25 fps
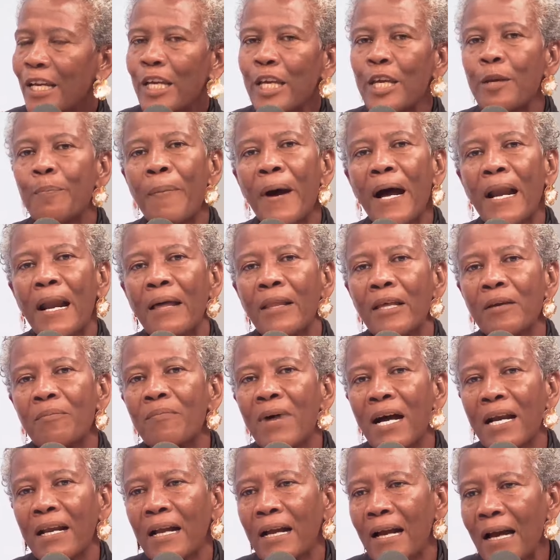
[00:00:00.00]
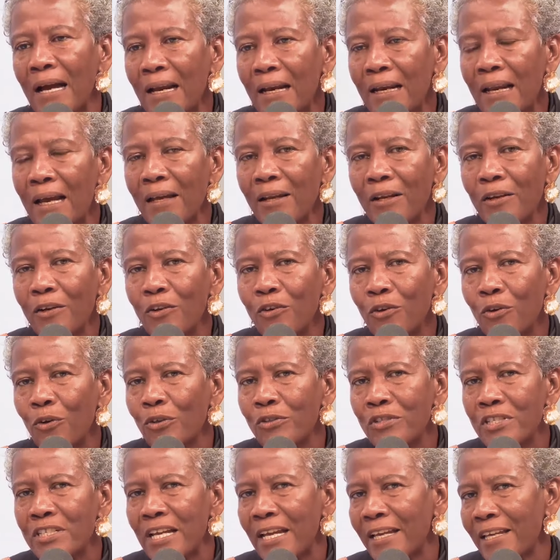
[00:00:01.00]
y para desmarcarla
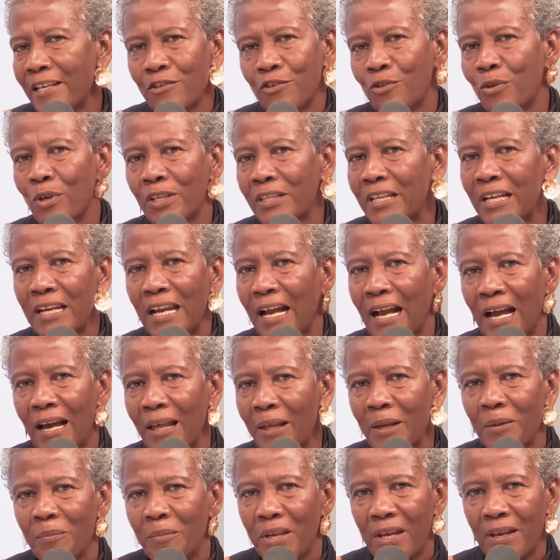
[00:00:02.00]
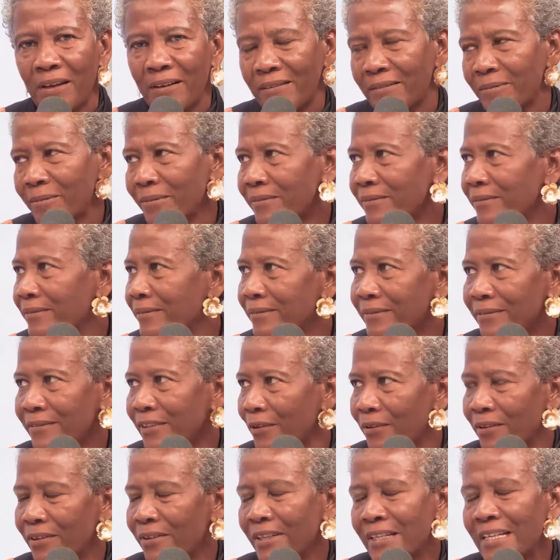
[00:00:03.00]
no se hizo desde la academia, no.